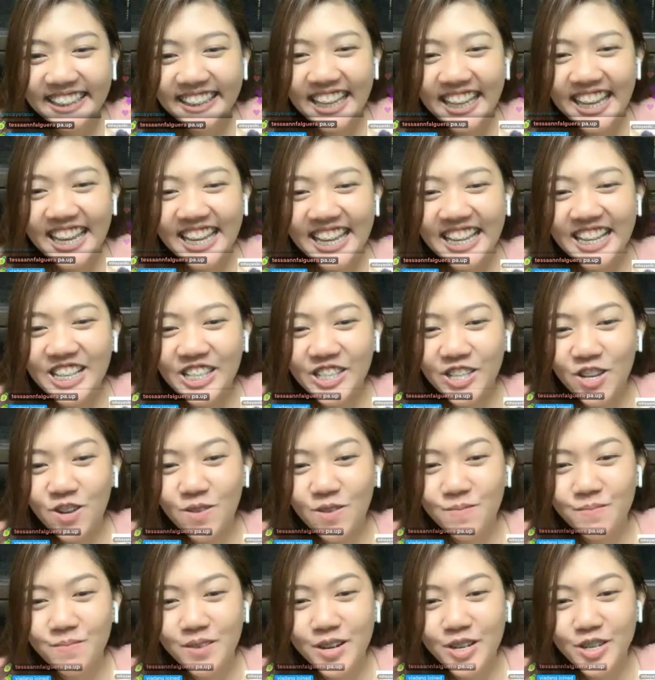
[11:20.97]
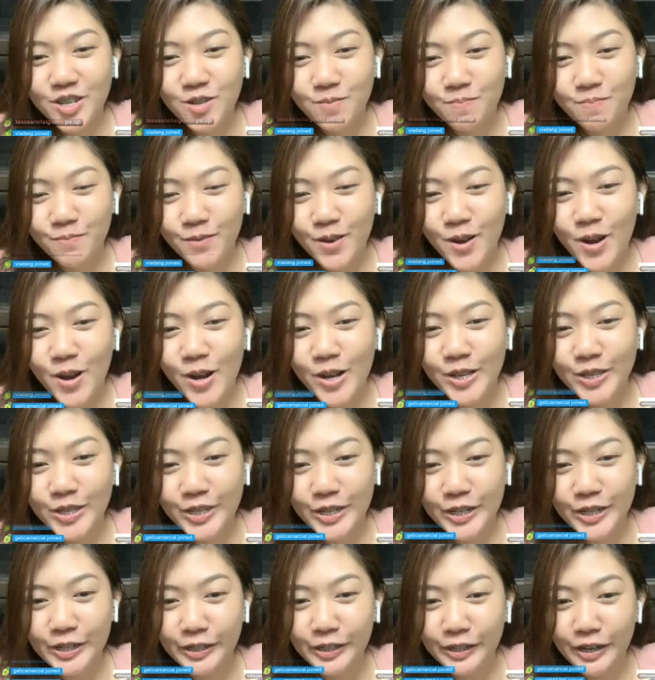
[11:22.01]
Thank you so much po,
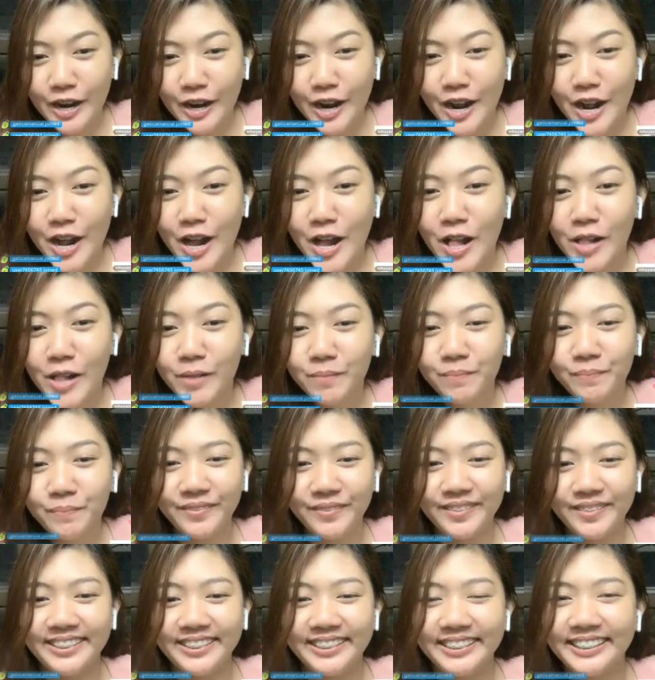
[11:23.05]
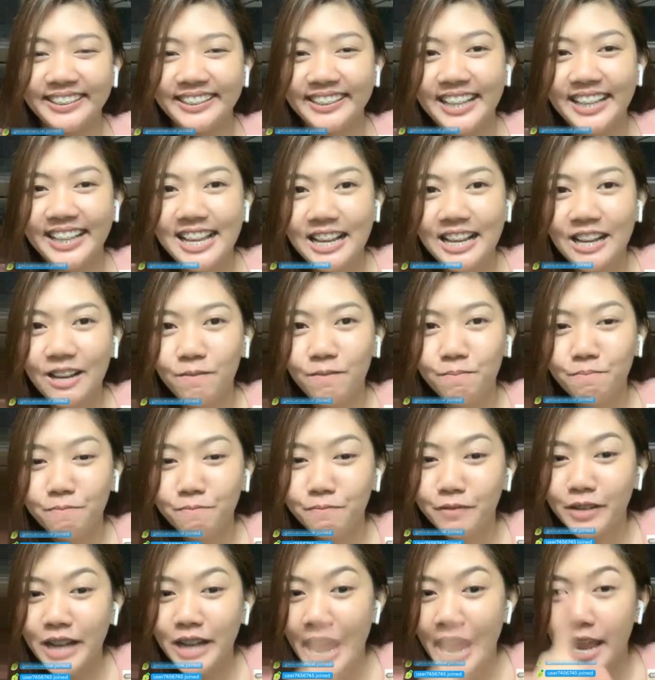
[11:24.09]
Sir Ralph. Thank you so much.
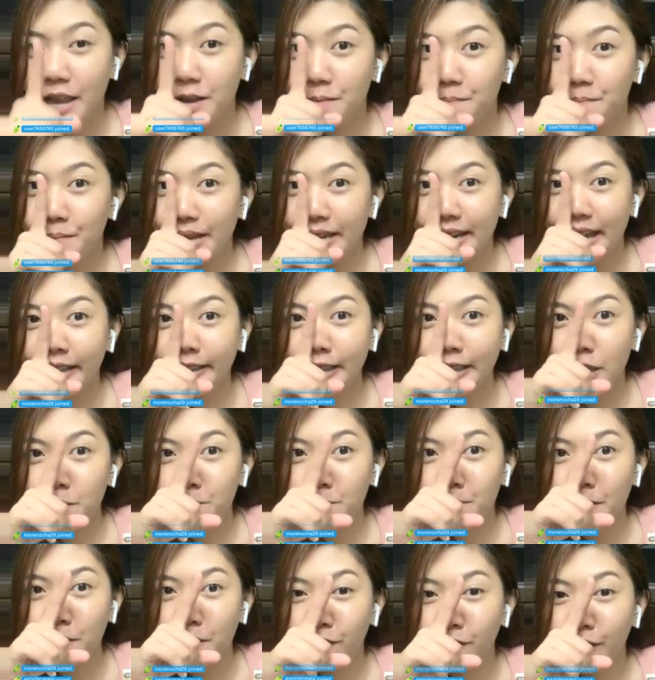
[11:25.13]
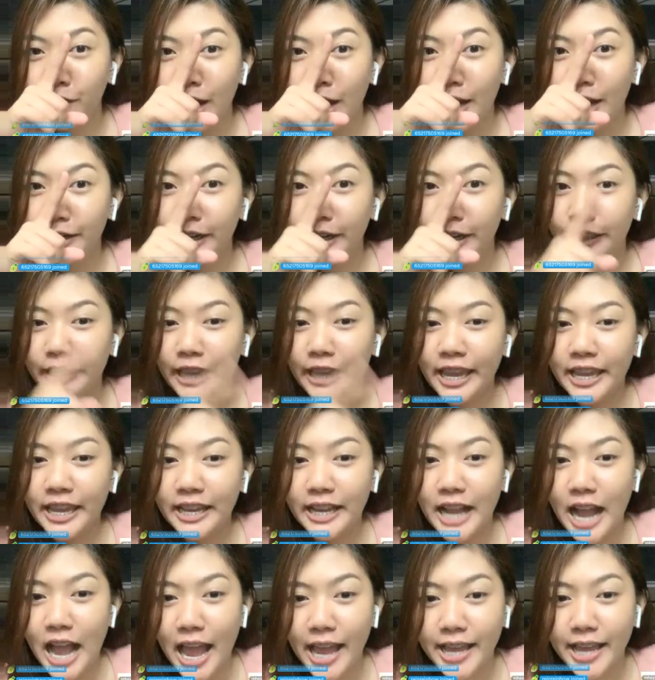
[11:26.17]
Kaya ba natin ipa 400k,
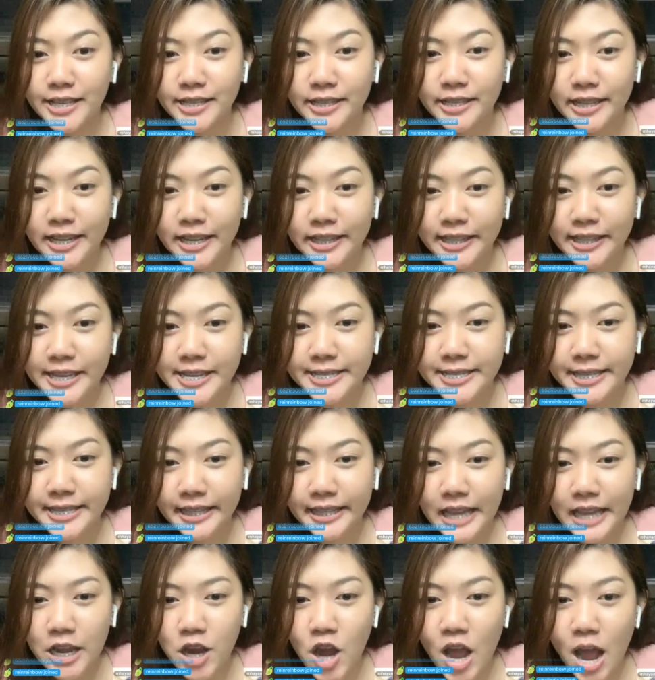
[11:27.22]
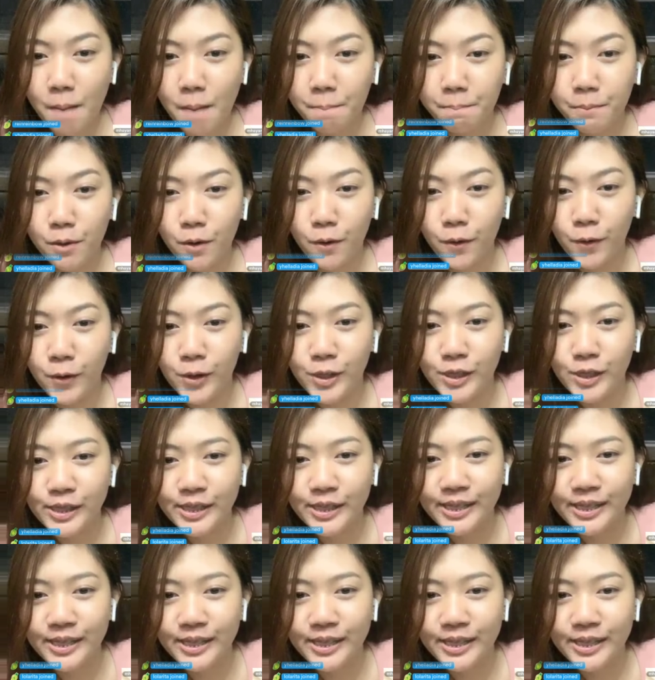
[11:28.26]
guys? Tigitisa tayo, Apple.